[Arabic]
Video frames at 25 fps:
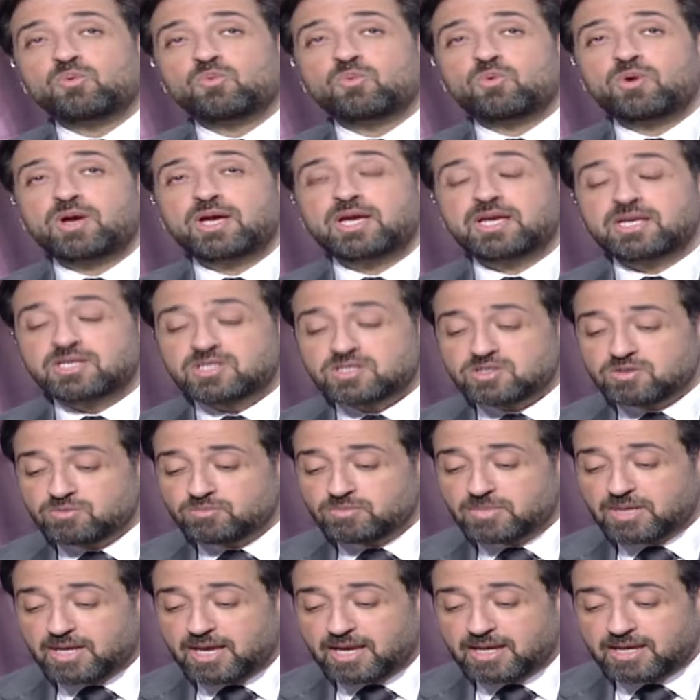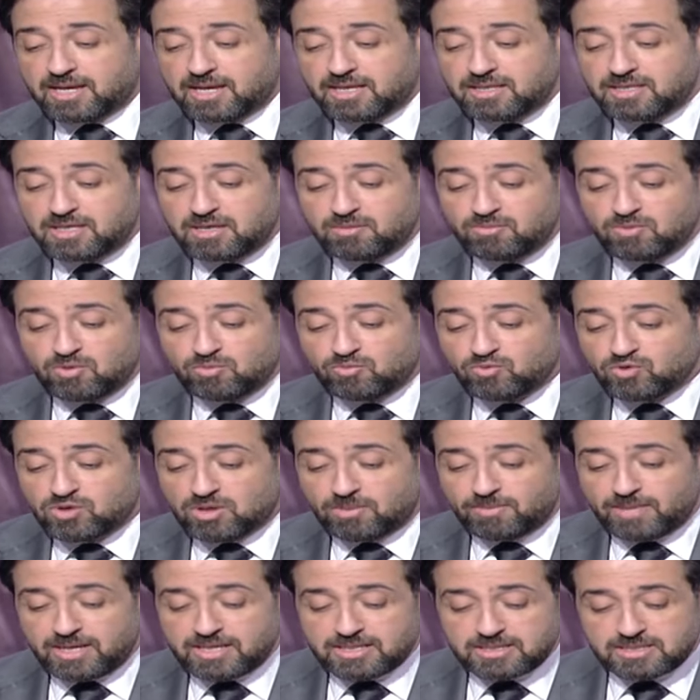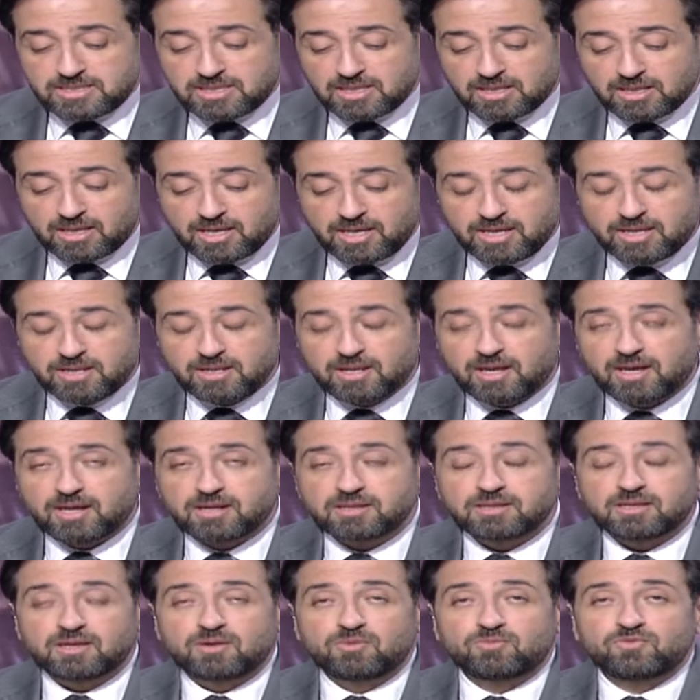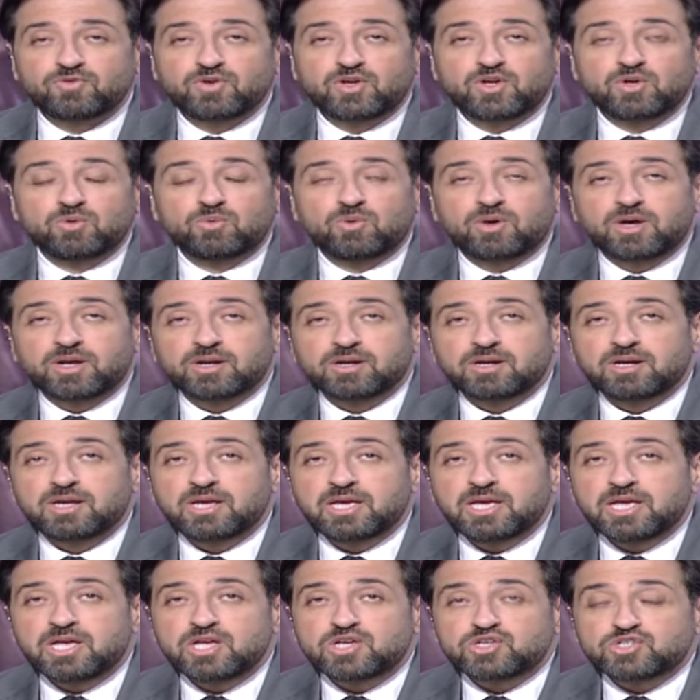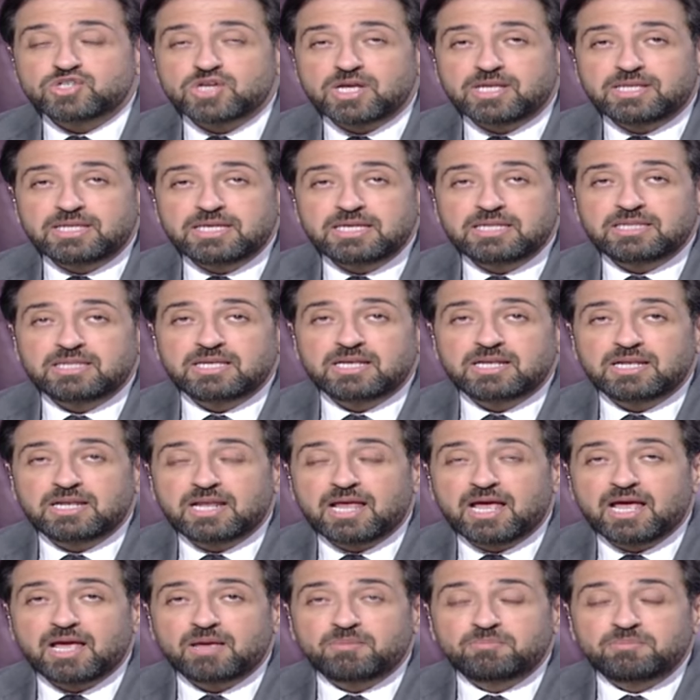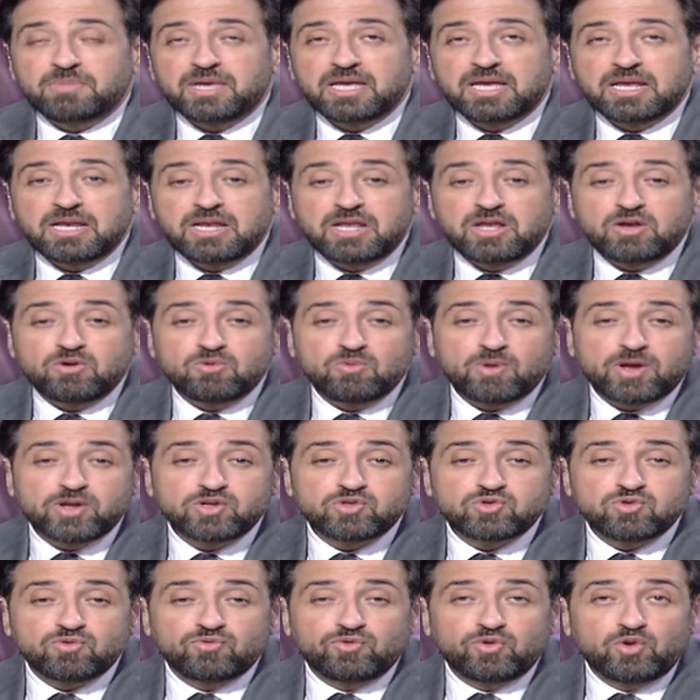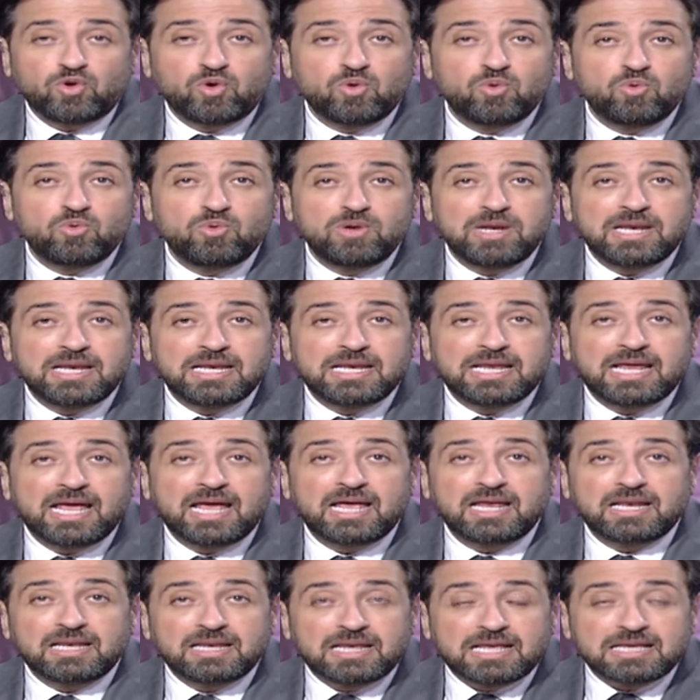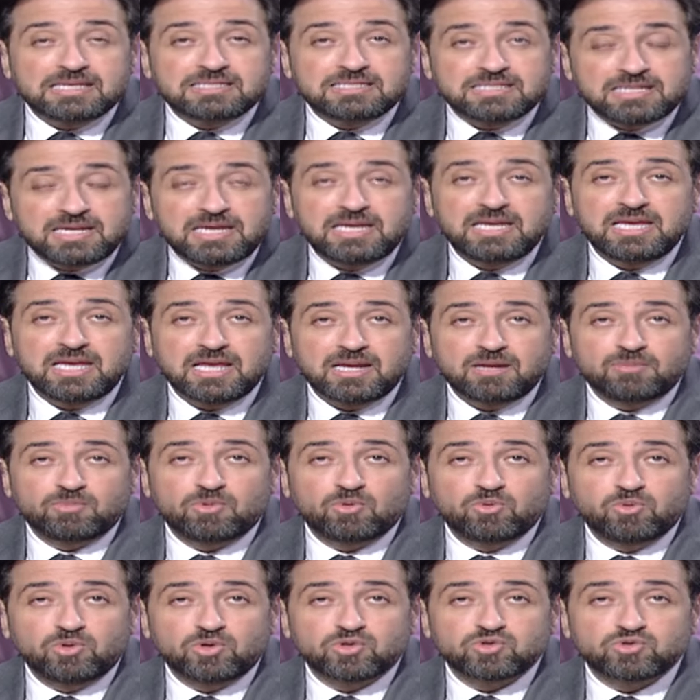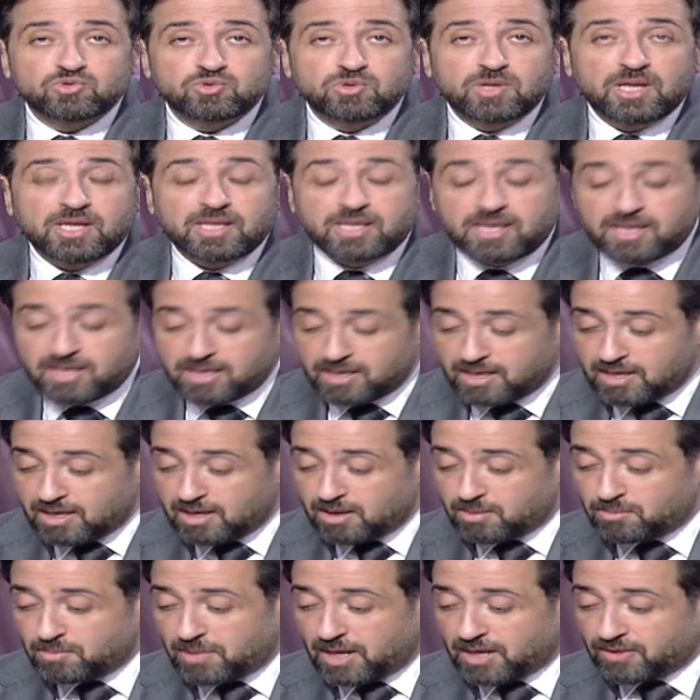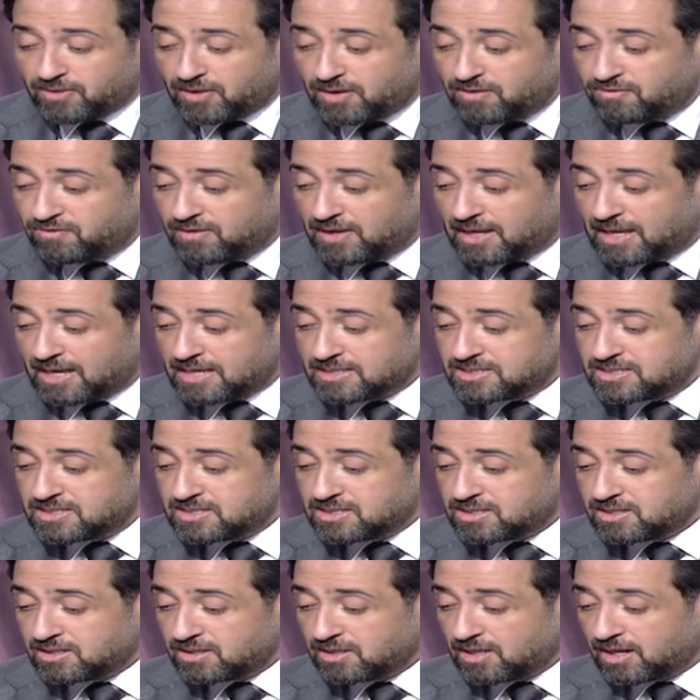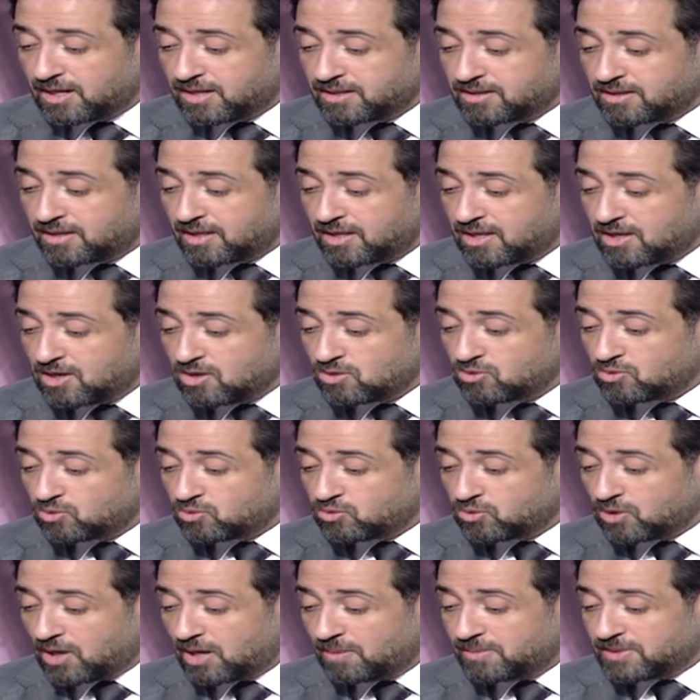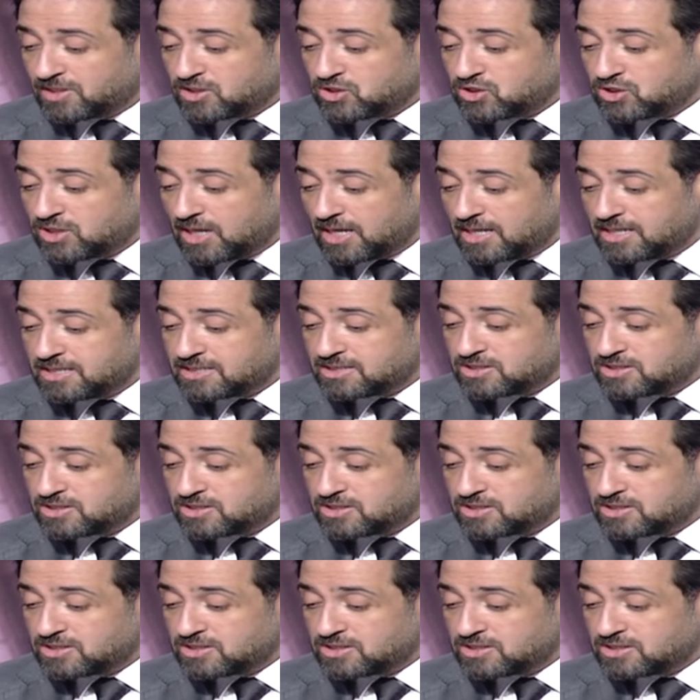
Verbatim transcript: واسم أكاديمي متميز للغاية النهارده في حوار شديد الأهمية لأنه هنشوف الحلول الجذرية لموضوع الصداع ده مع ضيفي العزيز النهاردة دكتور أحمد الشال